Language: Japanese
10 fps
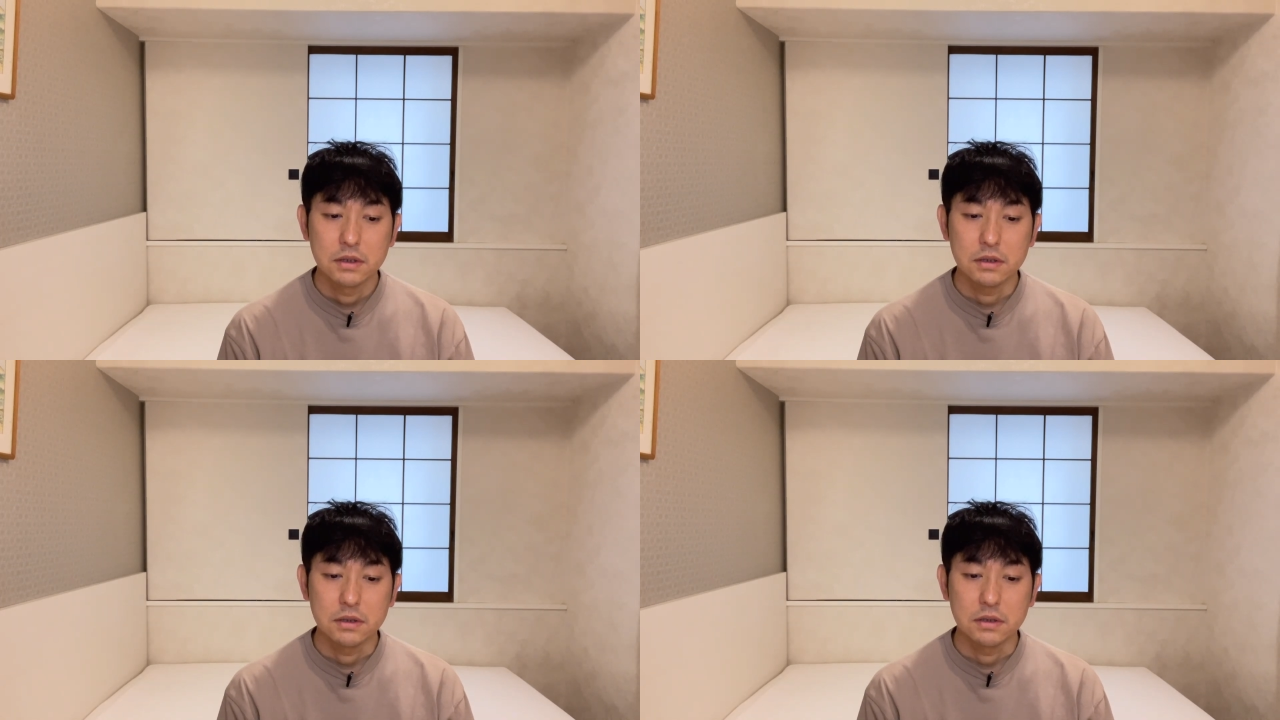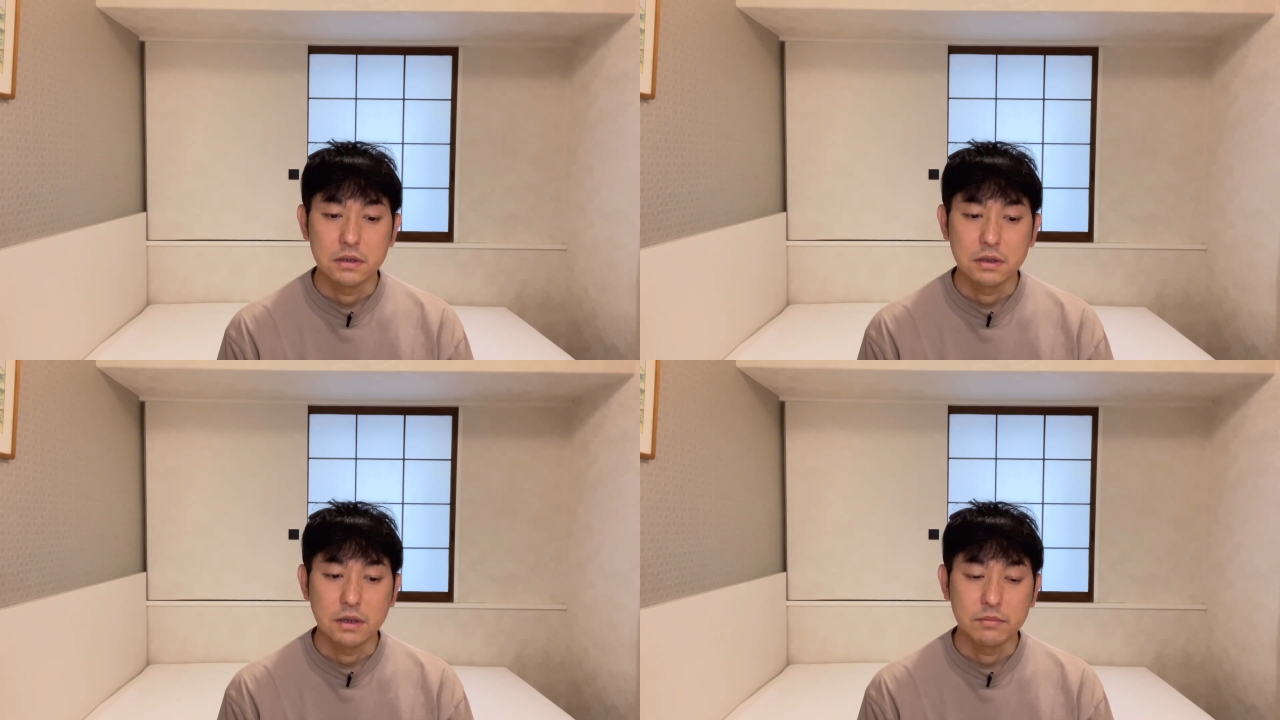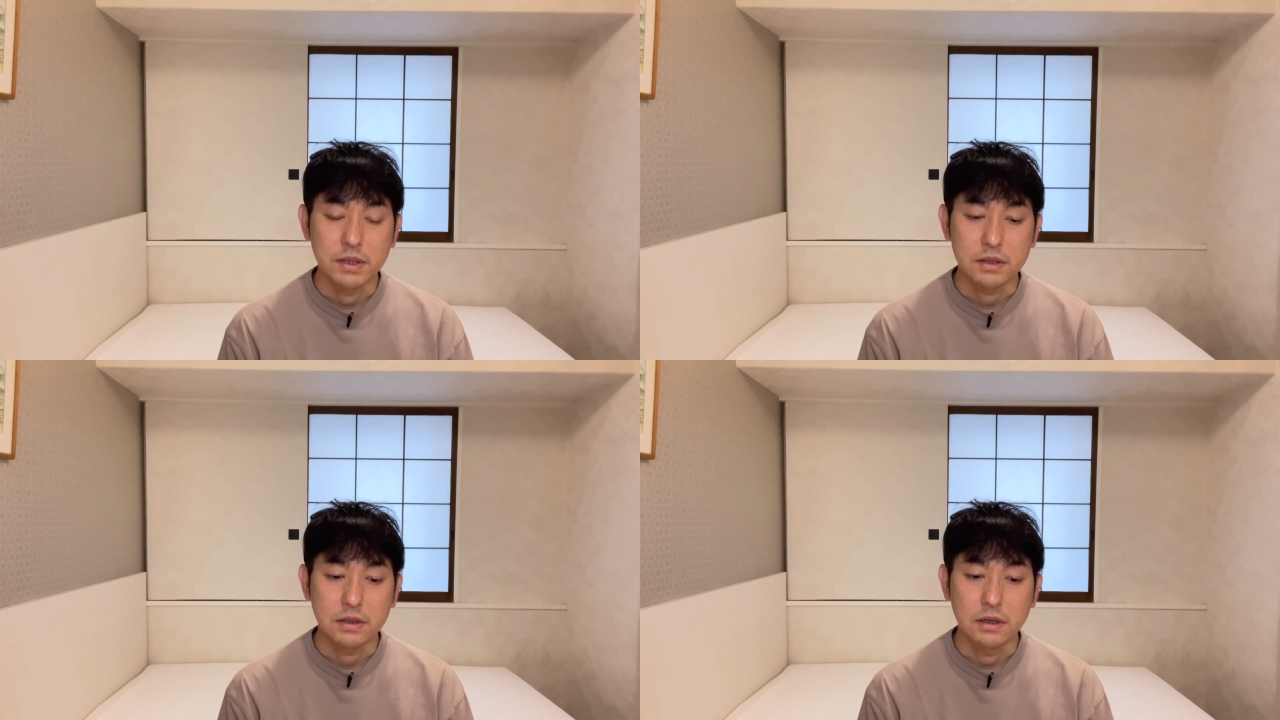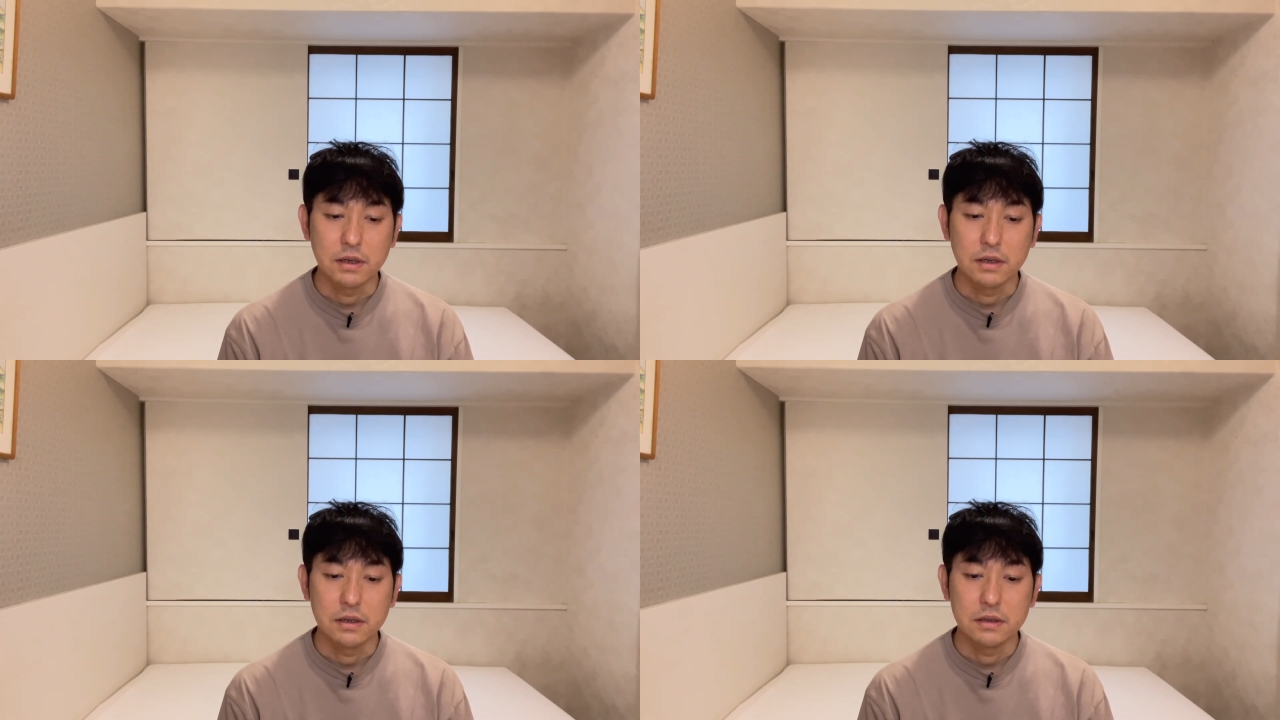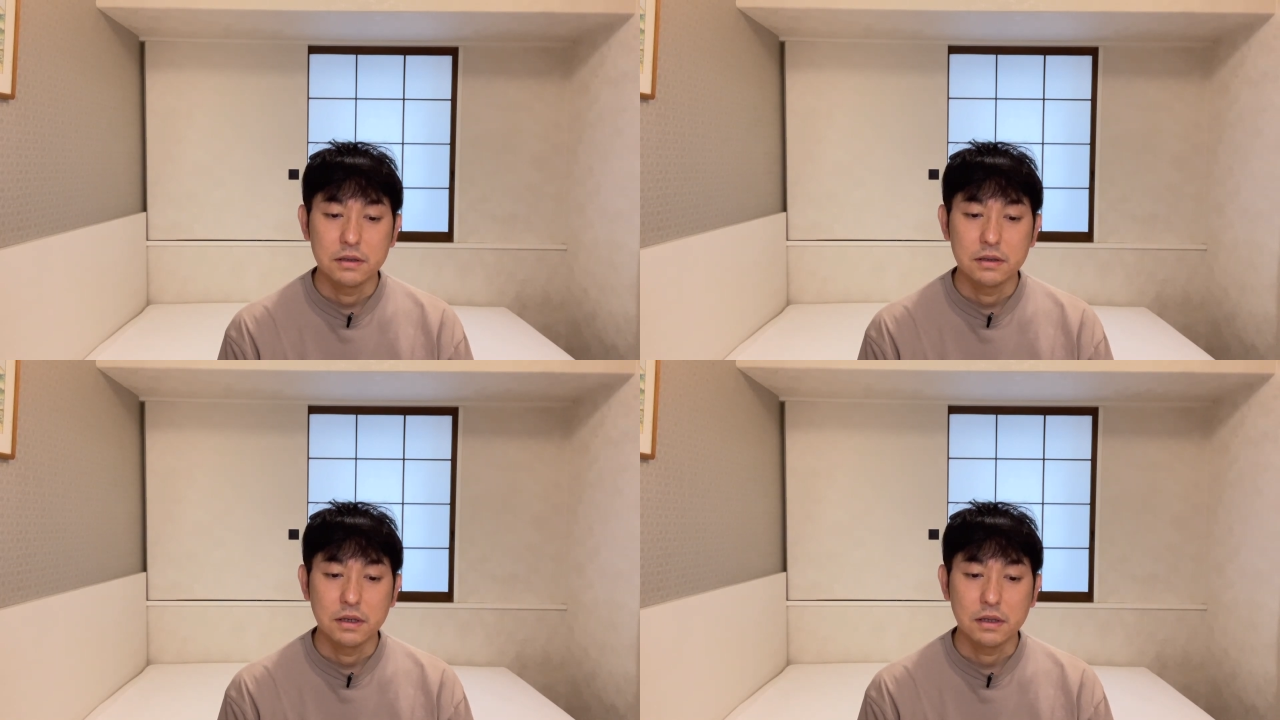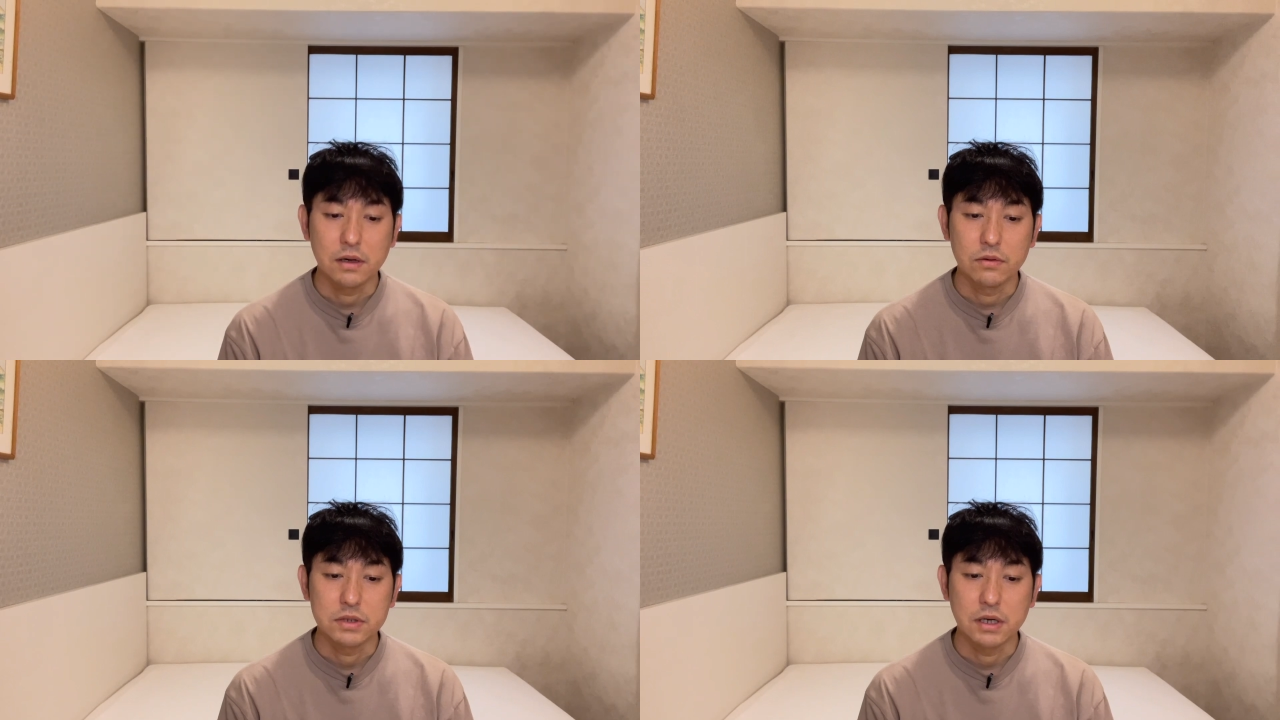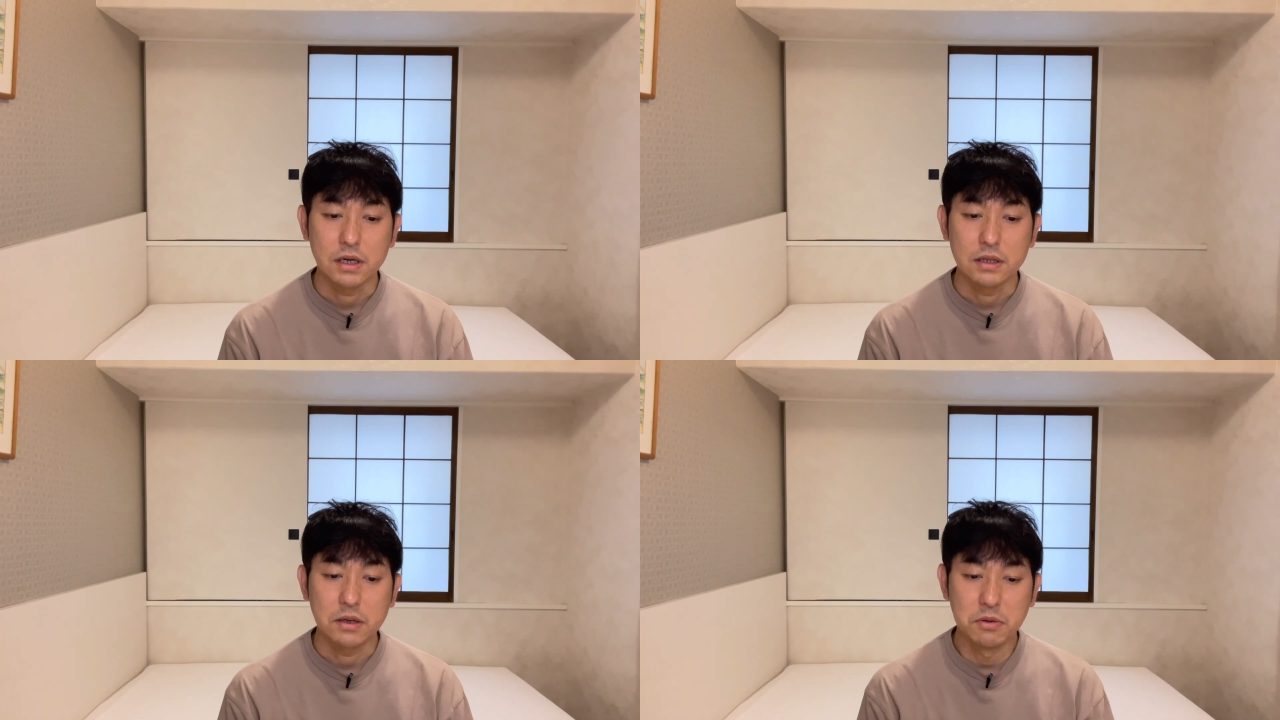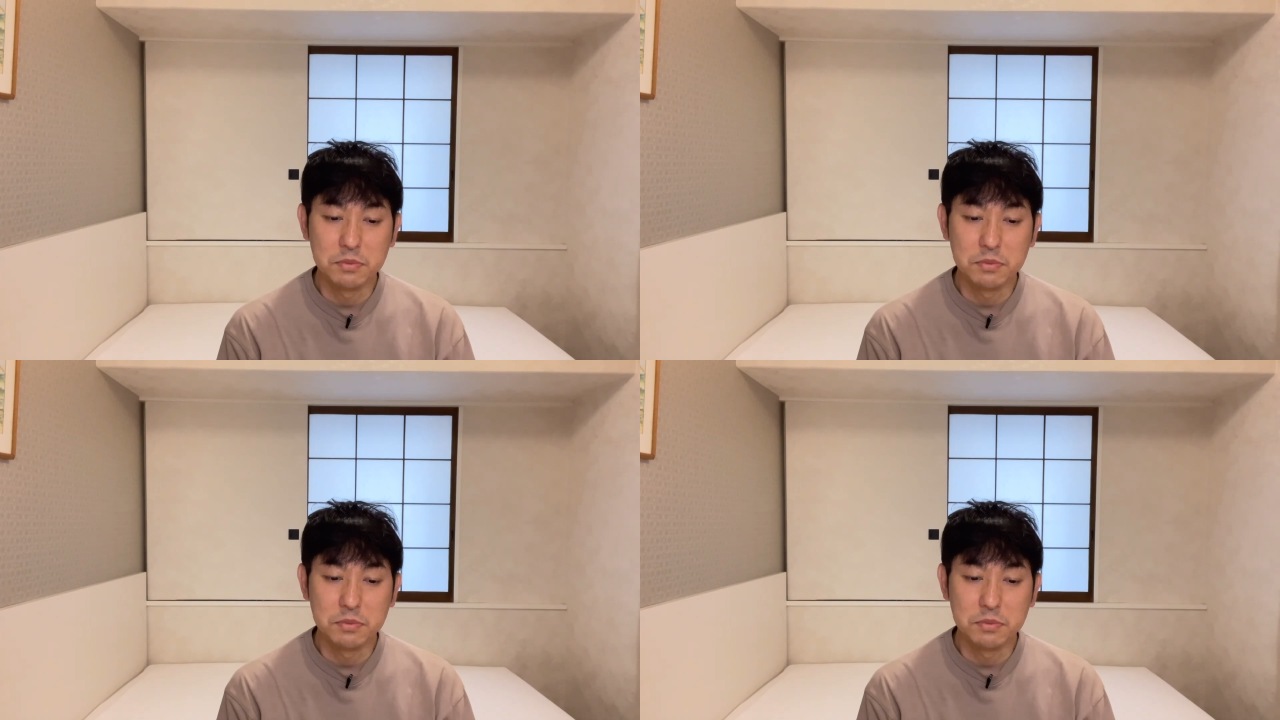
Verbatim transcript: えー、頑張ってネタを仕上げてる